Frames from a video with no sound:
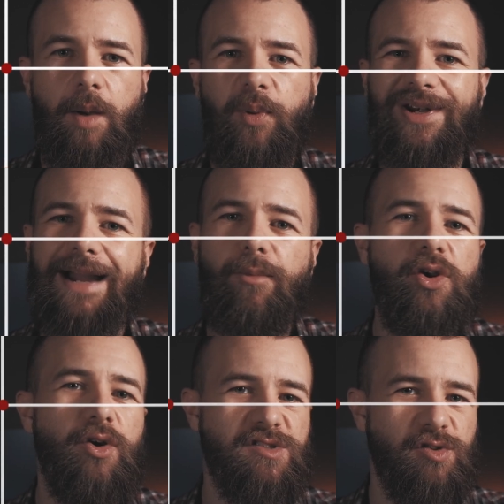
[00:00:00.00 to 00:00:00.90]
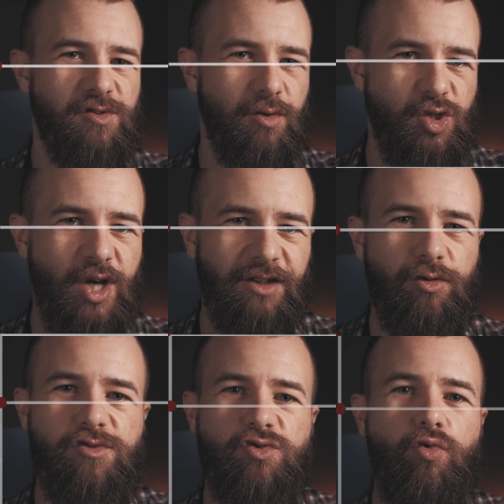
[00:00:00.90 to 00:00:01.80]
poniamo il nostro
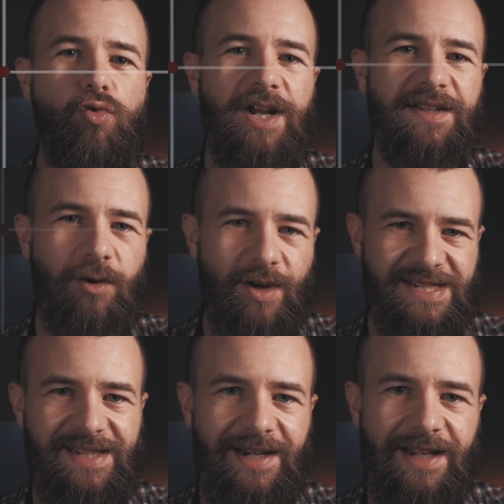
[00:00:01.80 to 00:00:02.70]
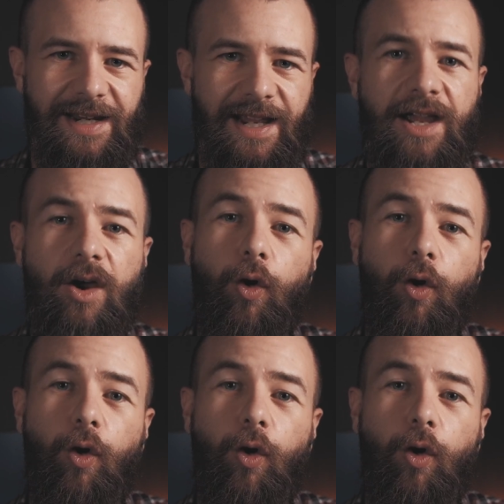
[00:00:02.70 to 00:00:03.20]
soggetto su una di queste linee